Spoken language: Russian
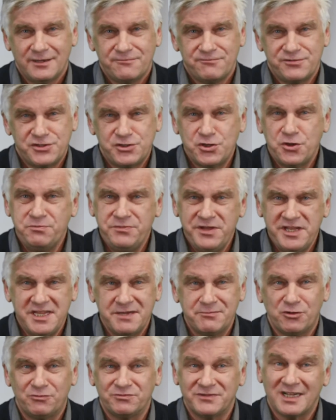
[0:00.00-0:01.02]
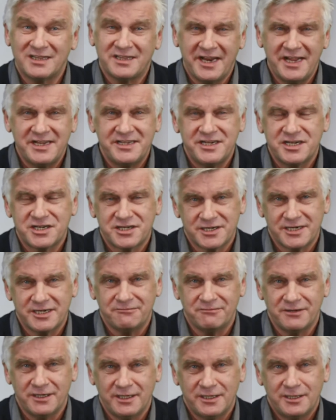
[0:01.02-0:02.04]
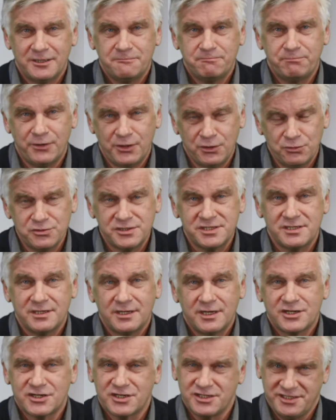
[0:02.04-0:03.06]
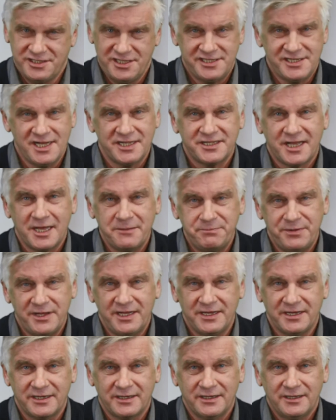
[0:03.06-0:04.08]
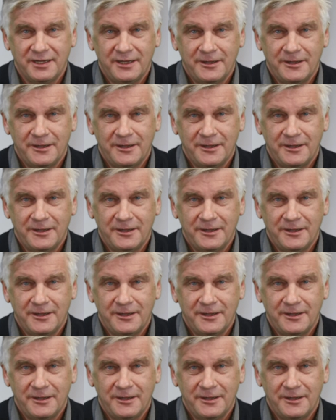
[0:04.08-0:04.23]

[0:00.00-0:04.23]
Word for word: все минимум на треть дешевле – плюс 60 копеек.